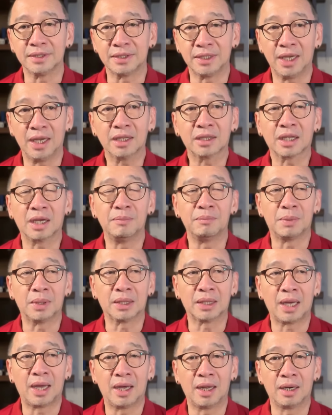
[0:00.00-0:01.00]
STA akan
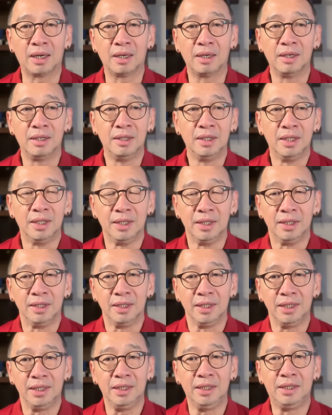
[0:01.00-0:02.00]
bertahan.
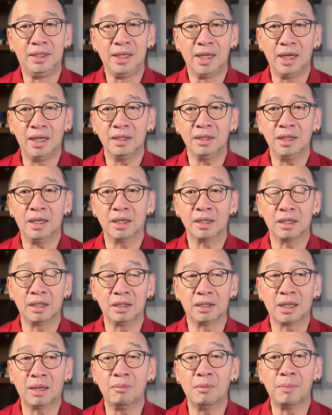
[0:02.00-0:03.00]
Idealnya
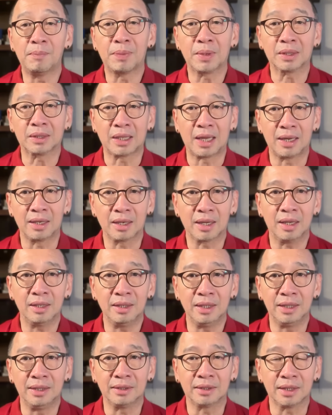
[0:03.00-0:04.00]
kita
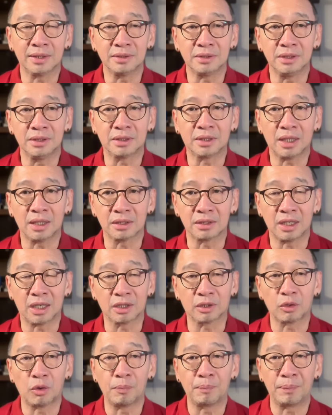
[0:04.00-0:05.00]
mempertahankan intensitas
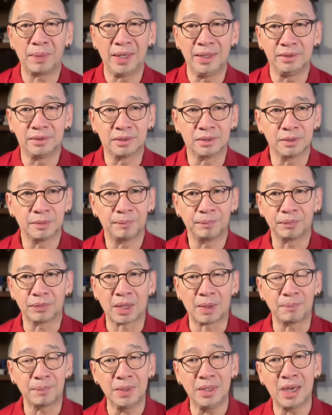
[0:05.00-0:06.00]
atau pace,
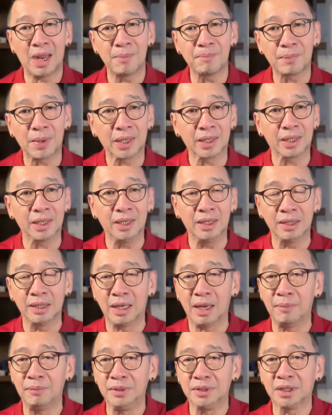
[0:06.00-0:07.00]
tapi nampaknya
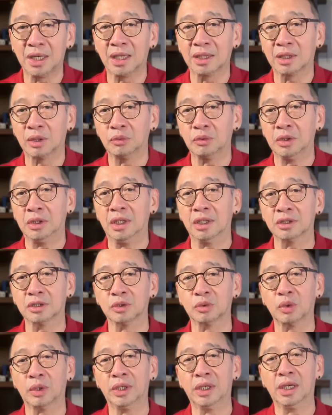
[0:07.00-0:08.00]
nggak bisa atau tidak
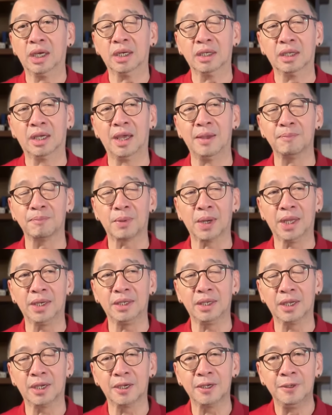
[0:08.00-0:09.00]
sesuai dengan game
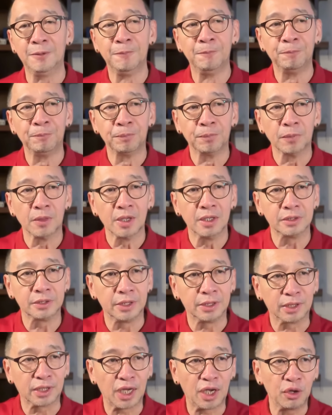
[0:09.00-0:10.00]
plan-nya
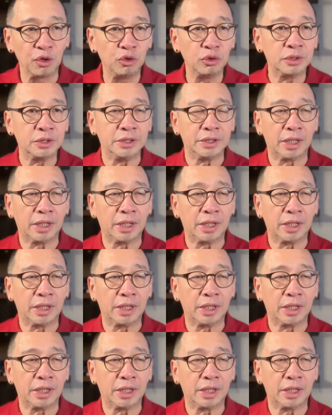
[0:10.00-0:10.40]
Sintayong.